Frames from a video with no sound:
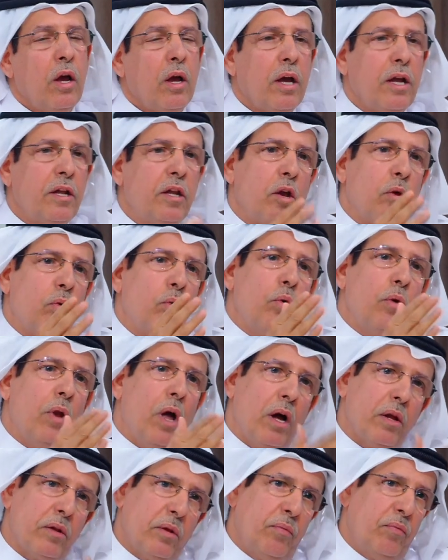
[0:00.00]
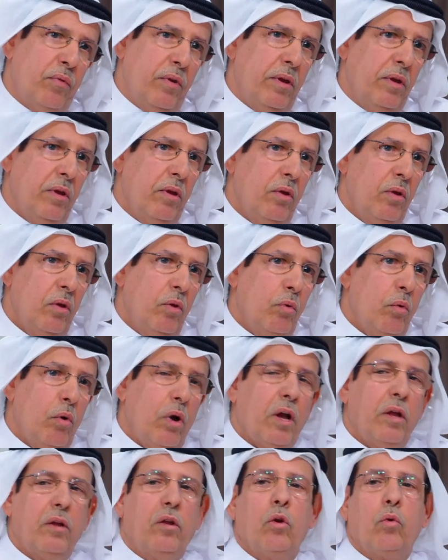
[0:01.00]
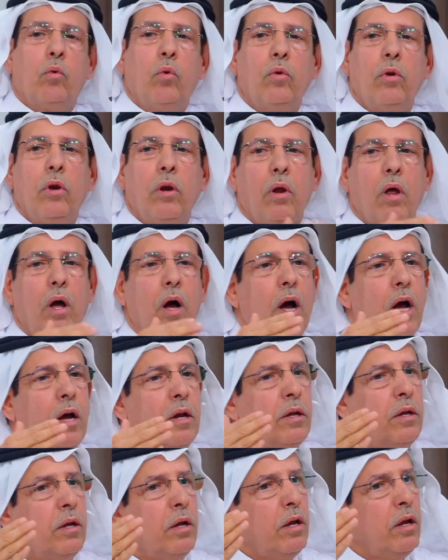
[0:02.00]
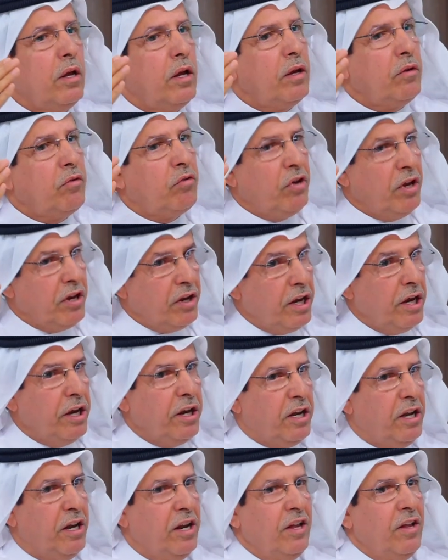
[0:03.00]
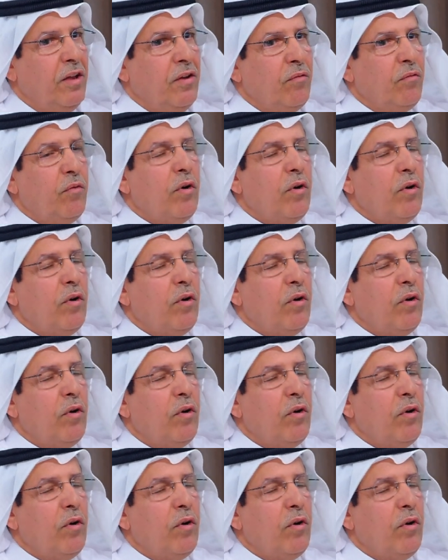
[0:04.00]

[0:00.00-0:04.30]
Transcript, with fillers: قد يكون عاطفي وقد يكون القائد شديد صحيح.